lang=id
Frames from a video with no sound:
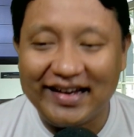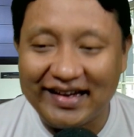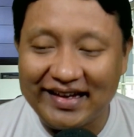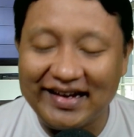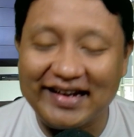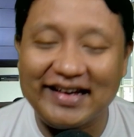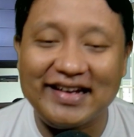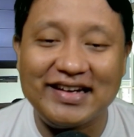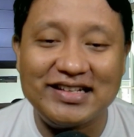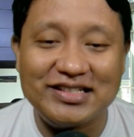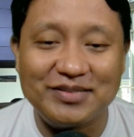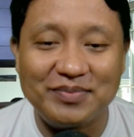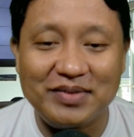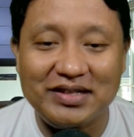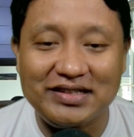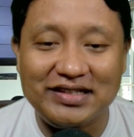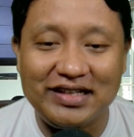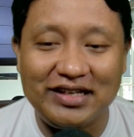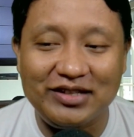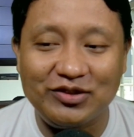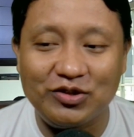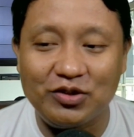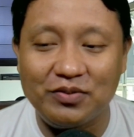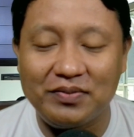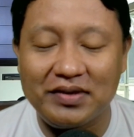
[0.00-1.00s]
Kira-kira
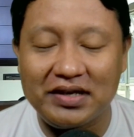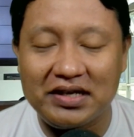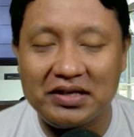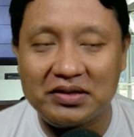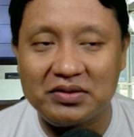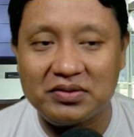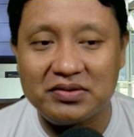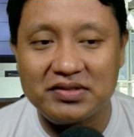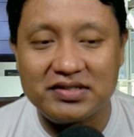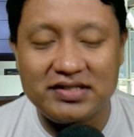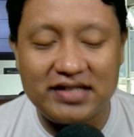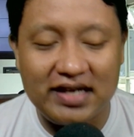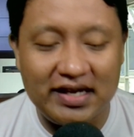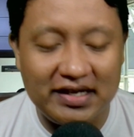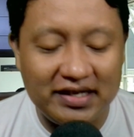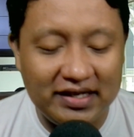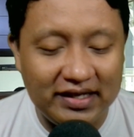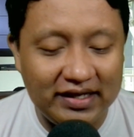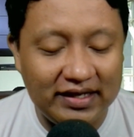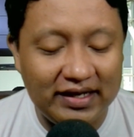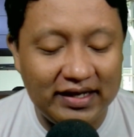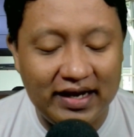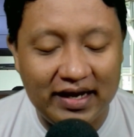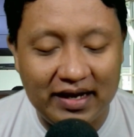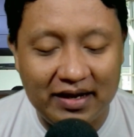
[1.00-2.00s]
seperti itu begitu. Saya
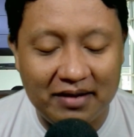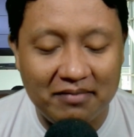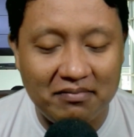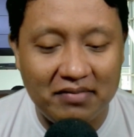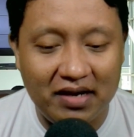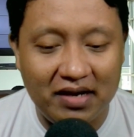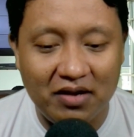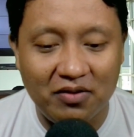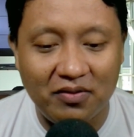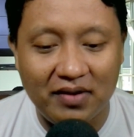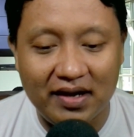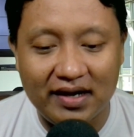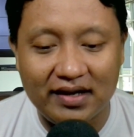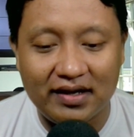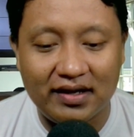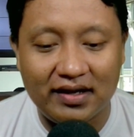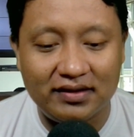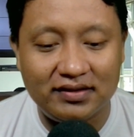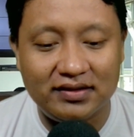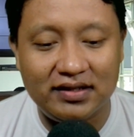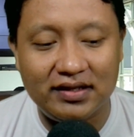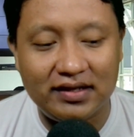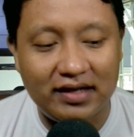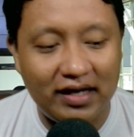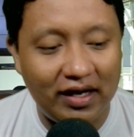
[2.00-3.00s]
kira bahwa
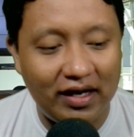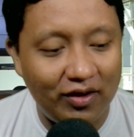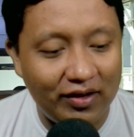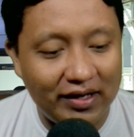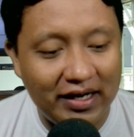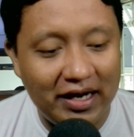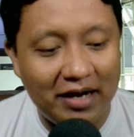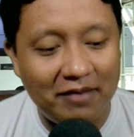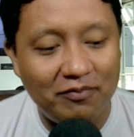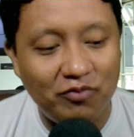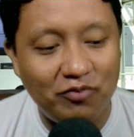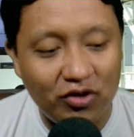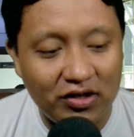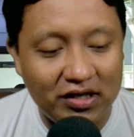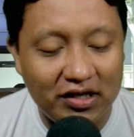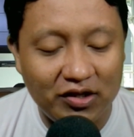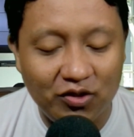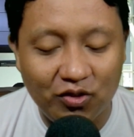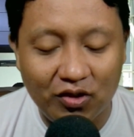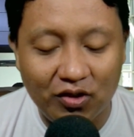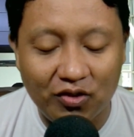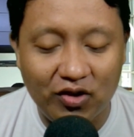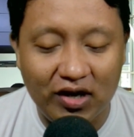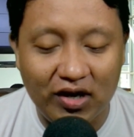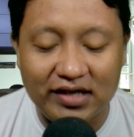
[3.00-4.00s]
nanti kalau gabung
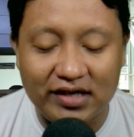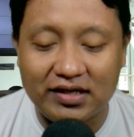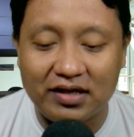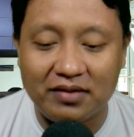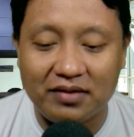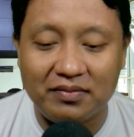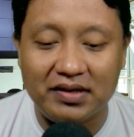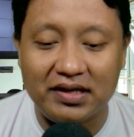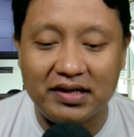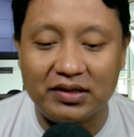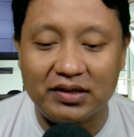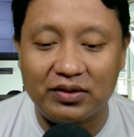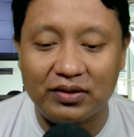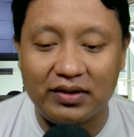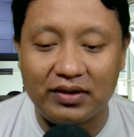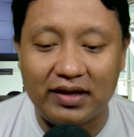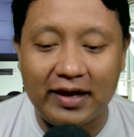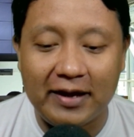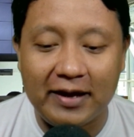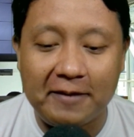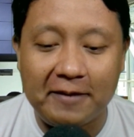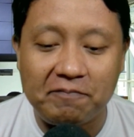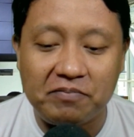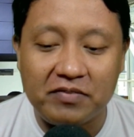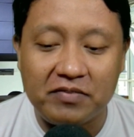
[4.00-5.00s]
kedua-duanya begitu
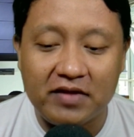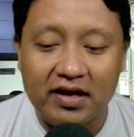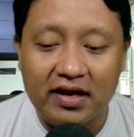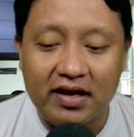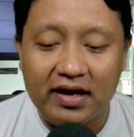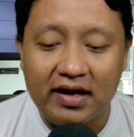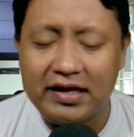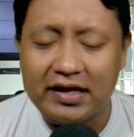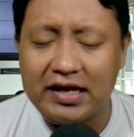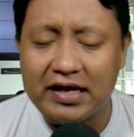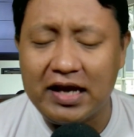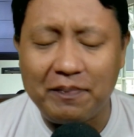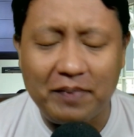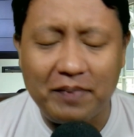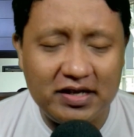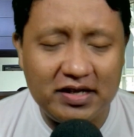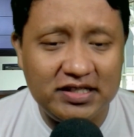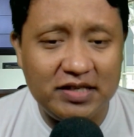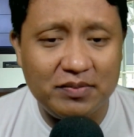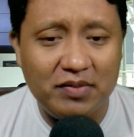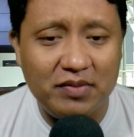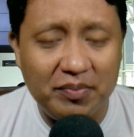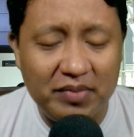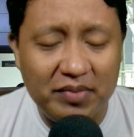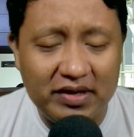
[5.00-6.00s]
ya, dia
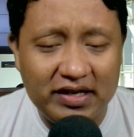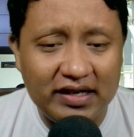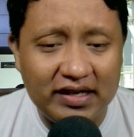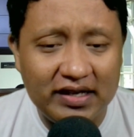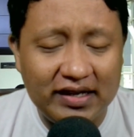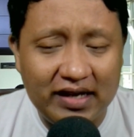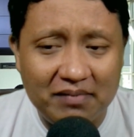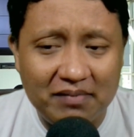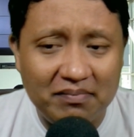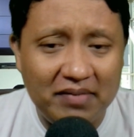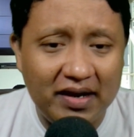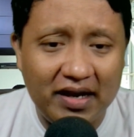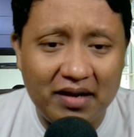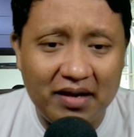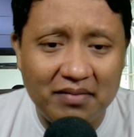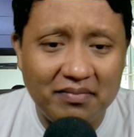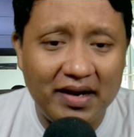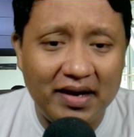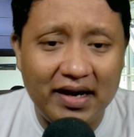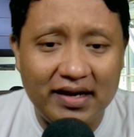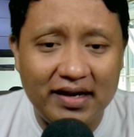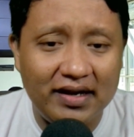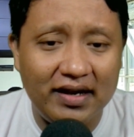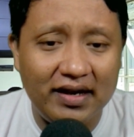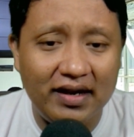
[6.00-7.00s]
pasti memikirkan
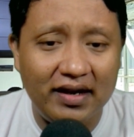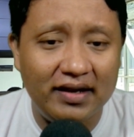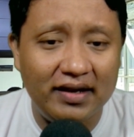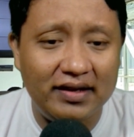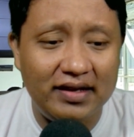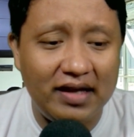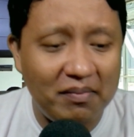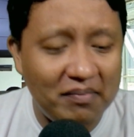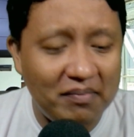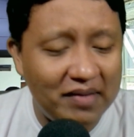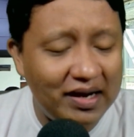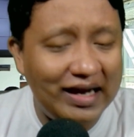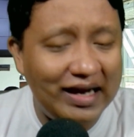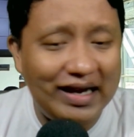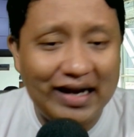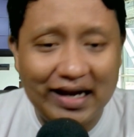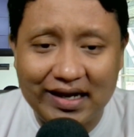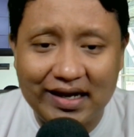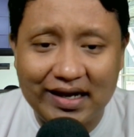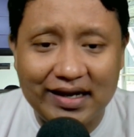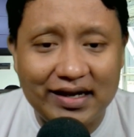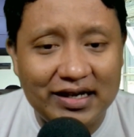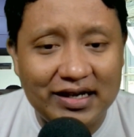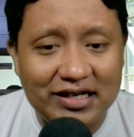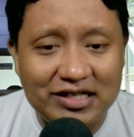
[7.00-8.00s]
bagaimana yang
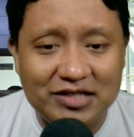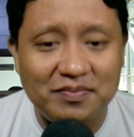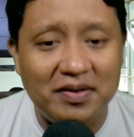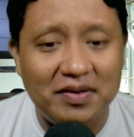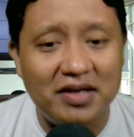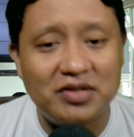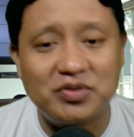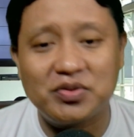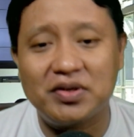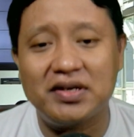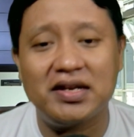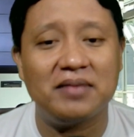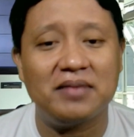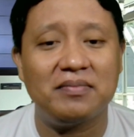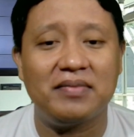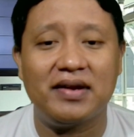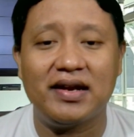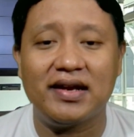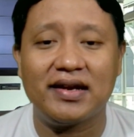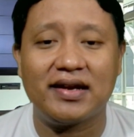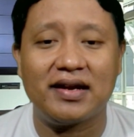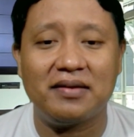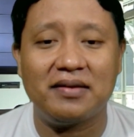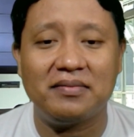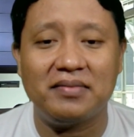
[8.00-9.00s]
mengalahkan Anies Baswedan
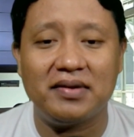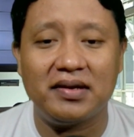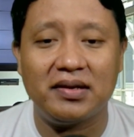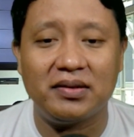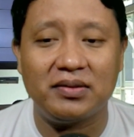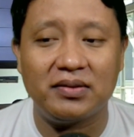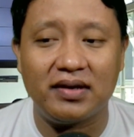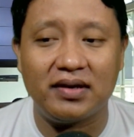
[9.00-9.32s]
mereka begitu